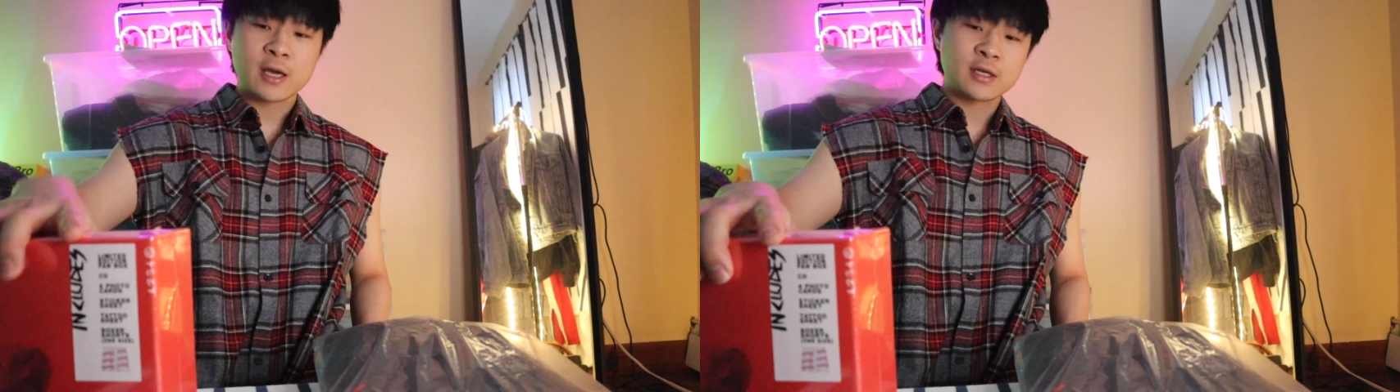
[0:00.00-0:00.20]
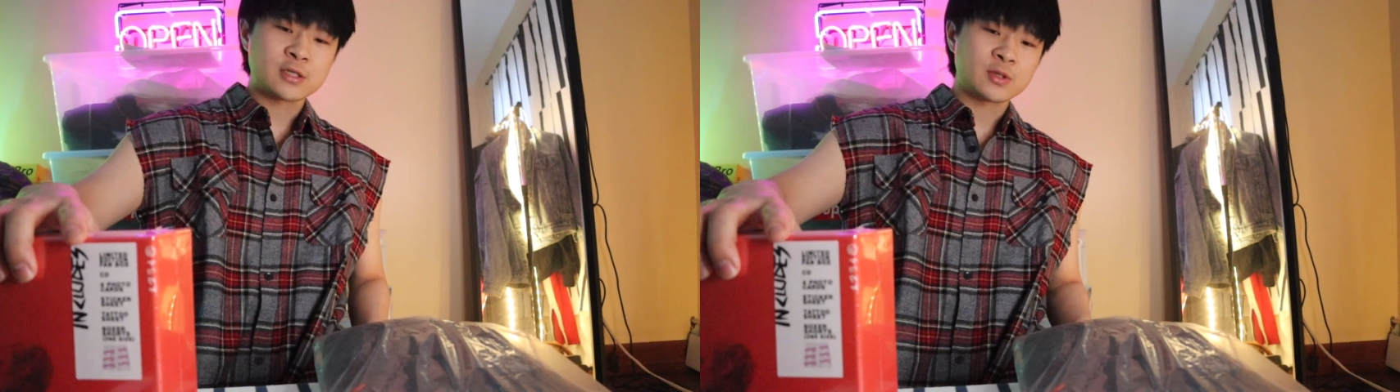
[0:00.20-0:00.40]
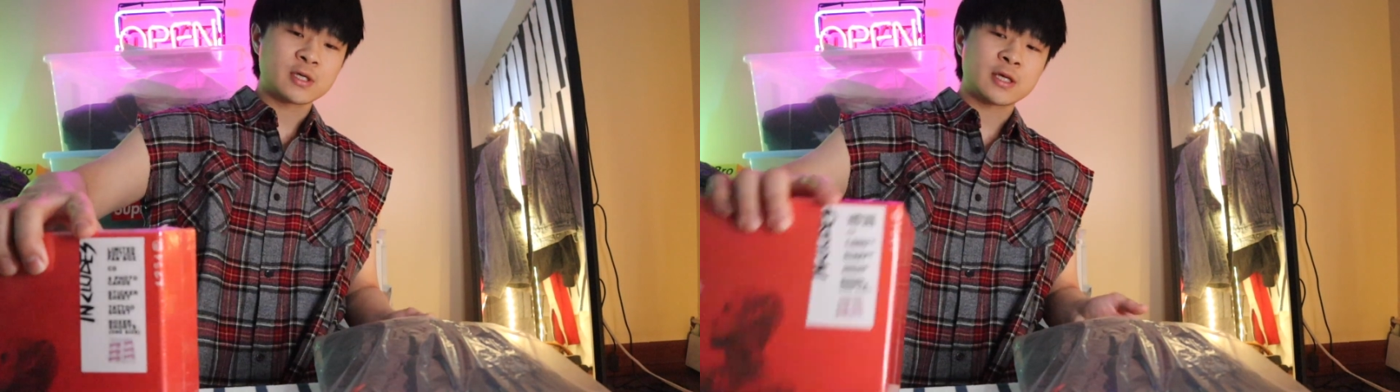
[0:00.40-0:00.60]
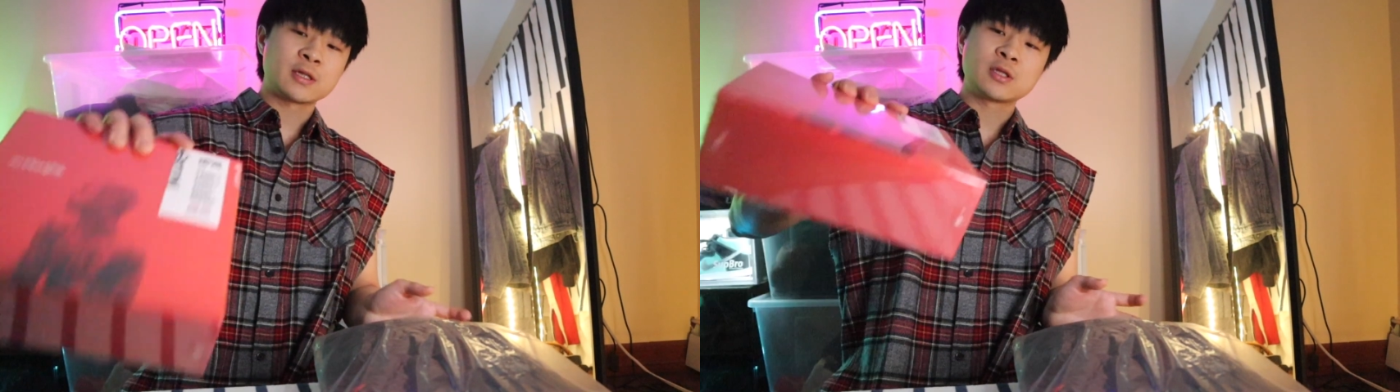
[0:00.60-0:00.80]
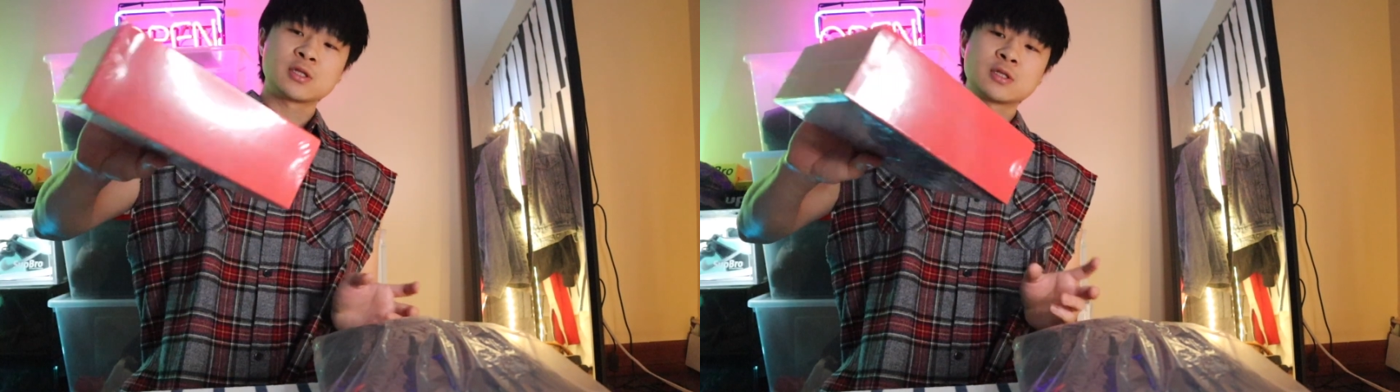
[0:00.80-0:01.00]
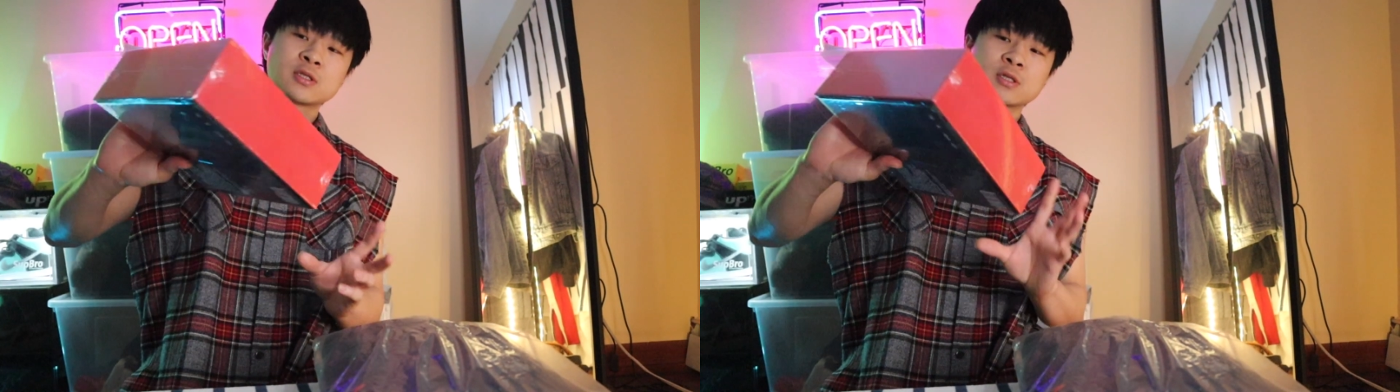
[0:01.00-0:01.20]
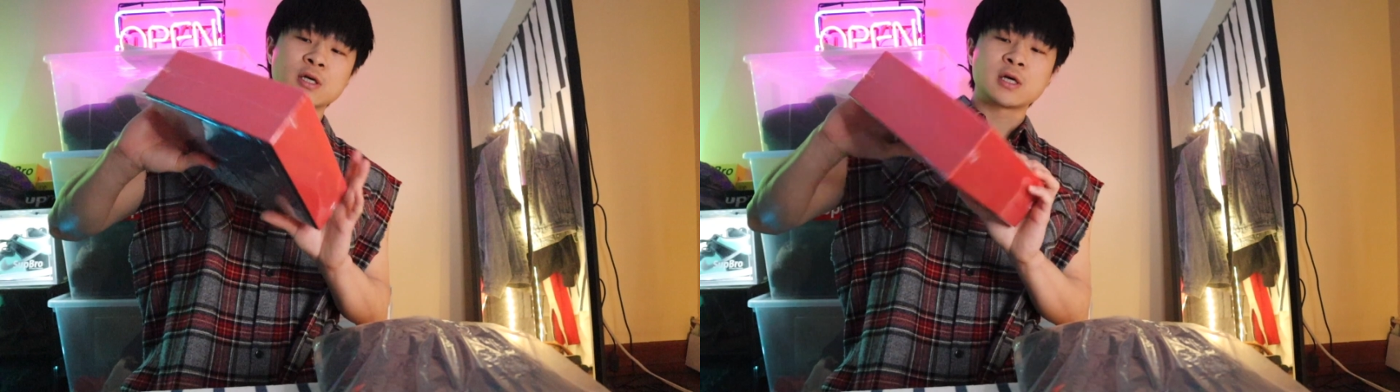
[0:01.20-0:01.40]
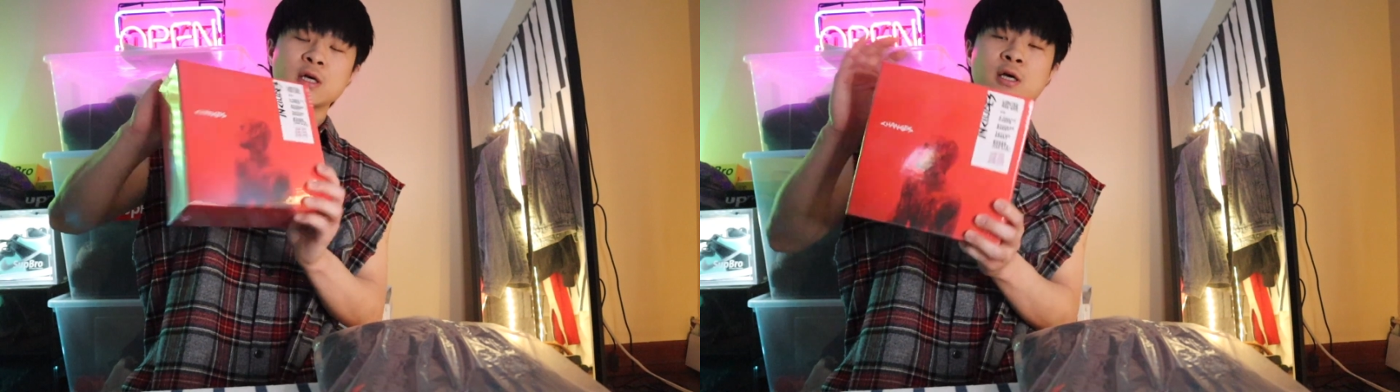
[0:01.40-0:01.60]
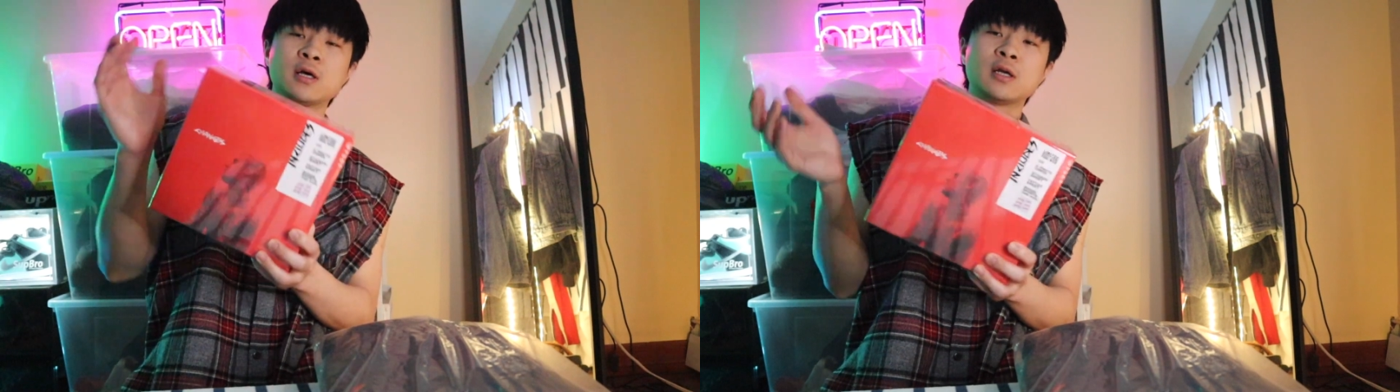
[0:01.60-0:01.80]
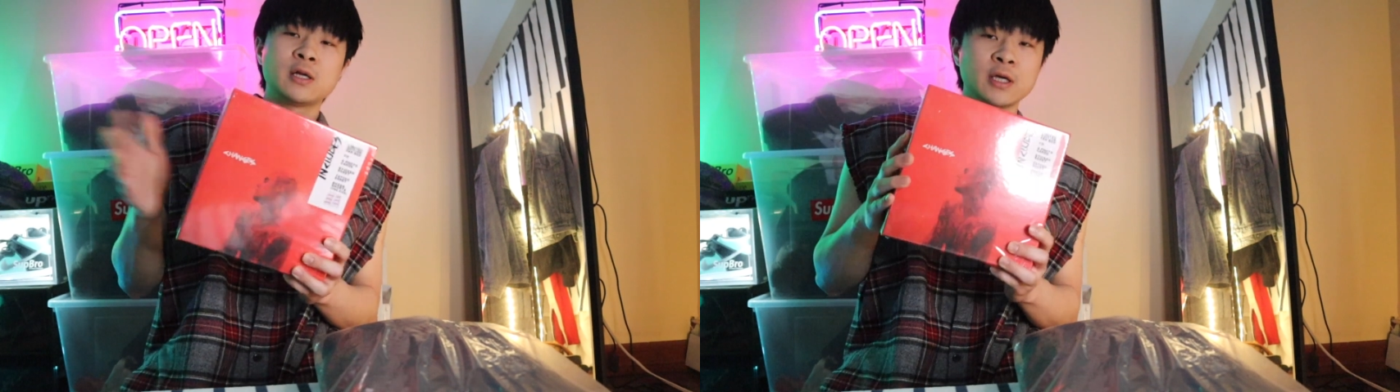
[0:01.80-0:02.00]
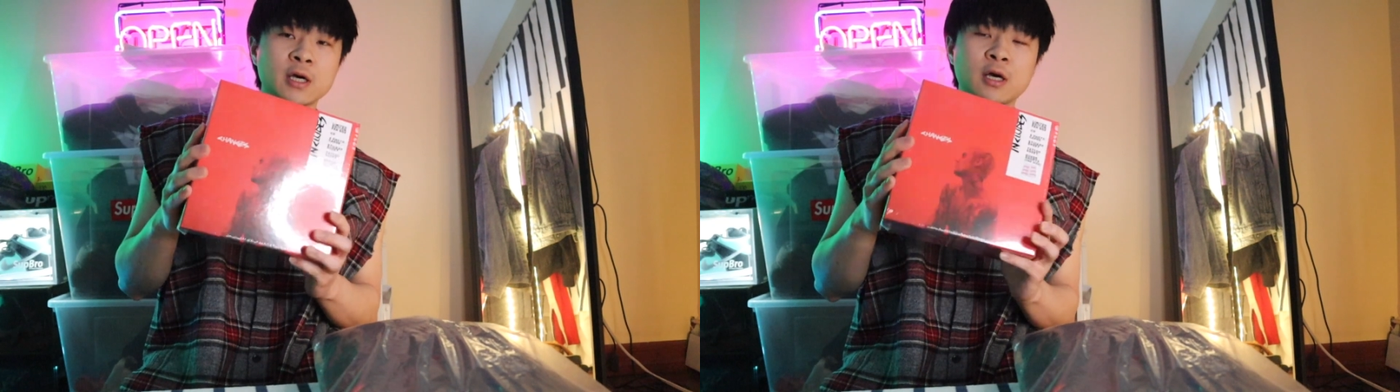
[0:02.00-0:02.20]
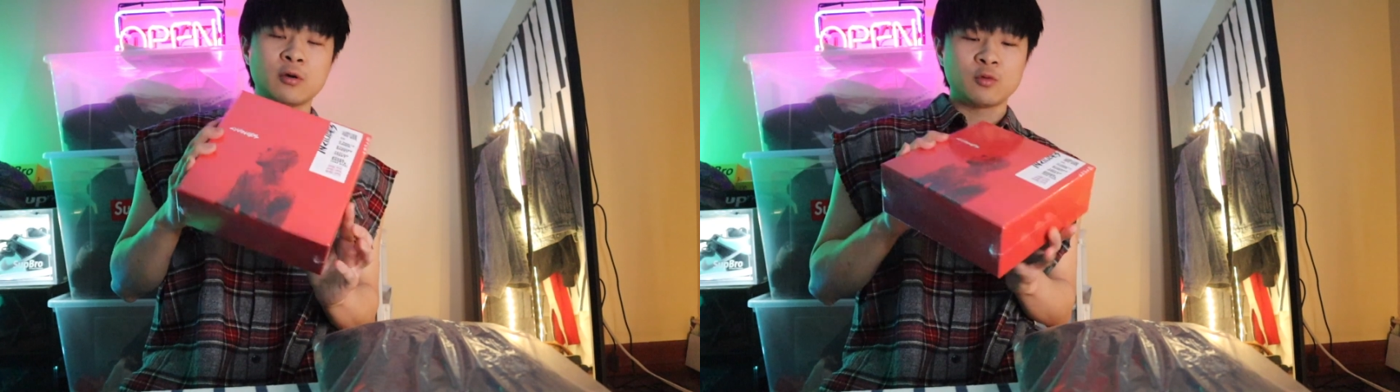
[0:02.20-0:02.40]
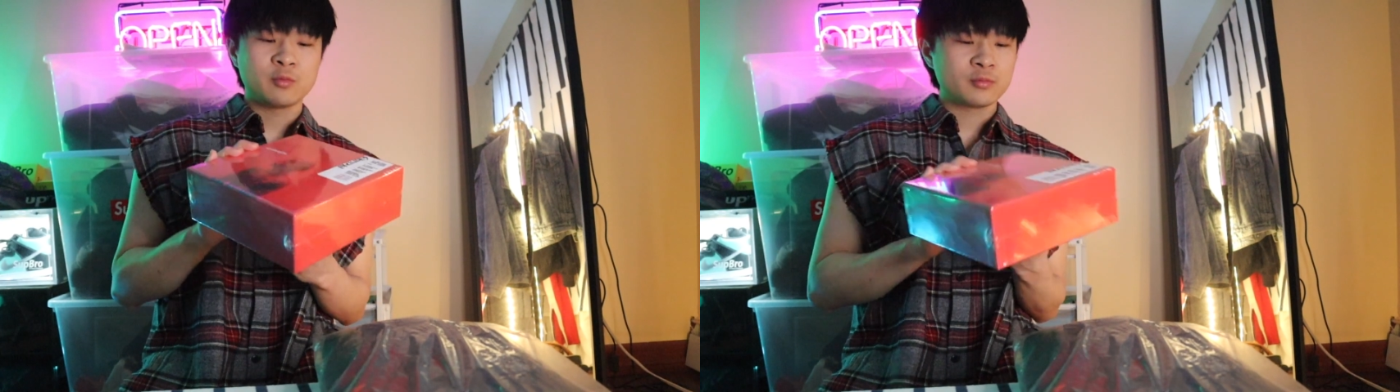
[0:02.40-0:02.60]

哎，首先这个礼盒